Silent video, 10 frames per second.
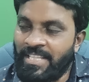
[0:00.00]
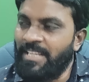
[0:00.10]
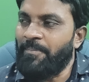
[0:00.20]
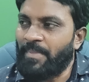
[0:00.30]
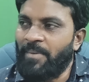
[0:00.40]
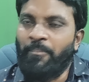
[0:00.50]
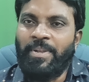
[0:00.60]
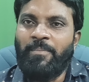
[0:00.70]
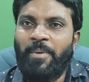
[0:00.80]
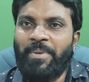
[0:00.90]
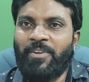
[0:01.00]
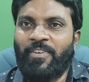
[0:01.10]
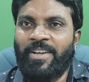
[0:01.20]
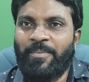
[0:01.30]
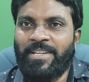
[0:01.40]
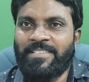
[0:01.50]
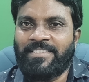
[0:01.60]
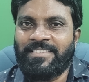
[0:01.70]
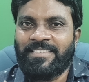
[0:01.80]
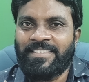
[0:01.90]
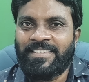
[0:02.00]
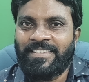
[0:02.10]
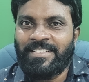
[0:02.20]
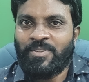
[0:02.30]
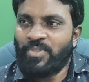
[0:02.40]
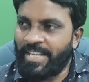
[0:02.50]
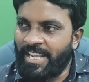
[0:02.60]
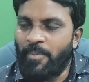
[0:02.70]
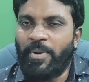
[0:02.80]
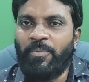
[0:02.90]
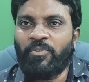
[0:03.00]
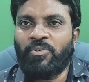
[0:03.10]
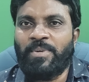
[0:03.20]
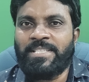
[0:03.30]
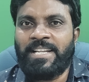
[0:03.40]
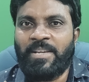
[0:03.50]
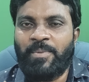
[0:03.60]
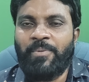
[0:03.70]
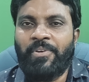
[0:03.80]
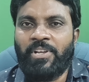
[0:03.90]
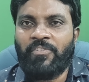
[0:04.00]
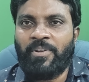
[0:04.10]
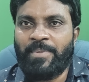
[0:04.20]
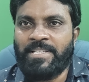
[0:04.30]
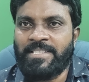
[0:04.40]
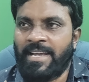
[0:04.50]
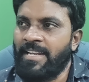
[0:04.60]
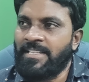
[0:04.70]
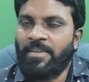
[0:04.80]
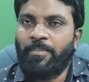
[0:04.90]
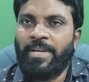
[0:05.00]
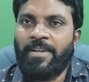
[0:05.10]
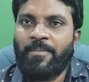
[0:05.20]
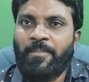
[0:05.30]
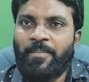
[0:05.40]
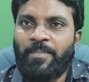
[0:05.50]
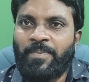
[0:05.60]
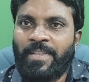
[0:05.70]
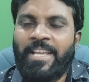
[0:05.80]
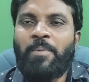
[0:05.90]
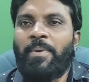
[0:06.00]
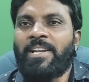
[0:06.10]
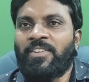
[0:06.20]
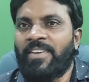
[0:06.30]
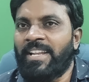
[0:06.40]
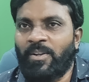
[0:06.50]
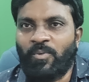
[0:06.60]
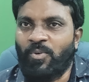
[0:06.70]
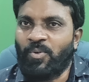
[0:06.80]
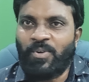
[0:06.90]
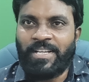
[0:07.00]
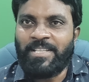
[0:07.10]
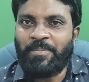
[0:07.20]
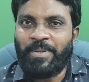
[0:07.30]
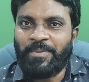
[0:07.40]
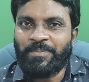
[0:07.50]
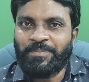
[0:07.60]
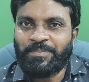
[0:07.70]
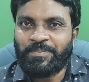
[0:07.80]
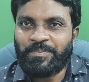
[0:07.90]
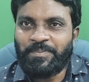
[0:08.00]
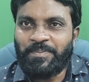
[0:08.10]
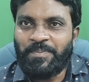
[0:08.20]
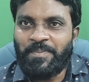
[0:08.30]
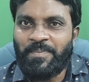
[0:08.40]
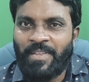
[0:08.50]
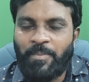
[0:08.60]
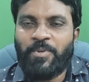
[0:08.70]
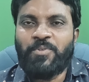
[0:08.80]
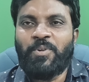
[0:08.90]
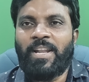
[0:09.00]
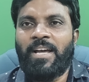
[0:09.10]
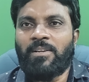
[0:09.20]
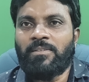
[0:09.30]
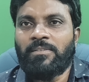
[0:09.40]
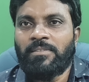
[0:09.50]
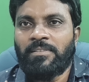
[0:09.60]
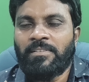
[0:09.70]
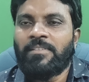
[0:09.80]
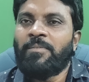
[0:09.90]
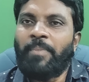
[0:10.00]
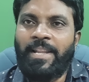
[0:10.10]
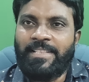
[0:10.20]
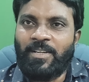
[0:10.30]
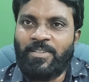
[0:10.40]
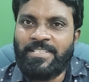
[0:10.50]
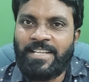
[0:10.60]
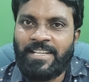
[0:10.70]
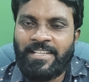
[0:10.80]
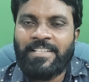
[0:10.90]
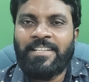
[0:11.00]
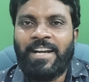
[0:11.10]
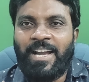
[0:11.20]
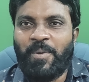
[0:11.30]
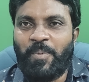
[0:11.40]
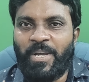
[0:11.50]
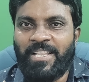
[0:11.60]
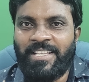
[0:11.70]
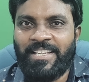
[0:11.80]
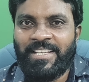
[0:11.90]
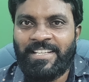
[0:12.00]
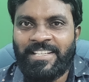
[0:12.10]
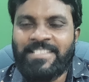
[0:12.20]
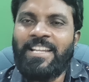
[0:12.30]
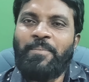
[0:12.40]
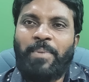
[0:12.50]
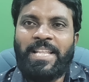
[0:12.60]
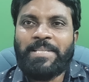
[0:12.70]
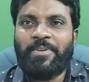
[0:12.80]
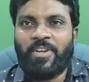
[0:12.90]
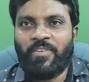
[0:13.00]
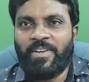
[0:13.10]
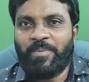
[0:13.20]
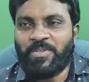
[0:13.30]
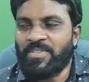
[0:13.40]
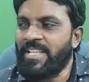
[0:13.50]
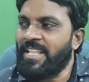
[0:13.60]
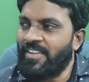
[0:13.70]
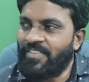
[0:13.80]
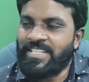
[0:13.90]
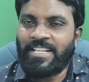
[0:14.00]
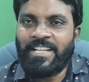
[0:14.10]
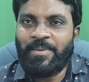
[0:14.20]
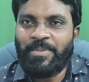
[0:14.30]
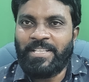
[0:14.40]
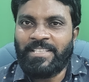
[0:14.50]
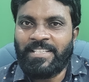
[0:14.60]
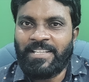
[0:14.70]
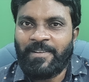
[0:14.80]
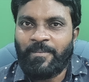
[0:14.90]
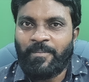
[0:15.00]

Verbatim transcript: ఇది మినిమం రిక్వైర్మెంట్స్ సో ఏ ప్రభుత్వం వచ్చినా ఈ మినిమం రిక్వైర్మెంట్స్ చేయాలని చెప్పే ఏ పార్టీ వాళ్ళైనా కోరుకోక తప్పదు జూన్ నాలుగు ఫలితాలు వచ్చాయి అయిపోయింది సరే ఫలితం ఎవరి వైపు వస్తుందని అఫీషియల్గా రేపు తేలుతుంది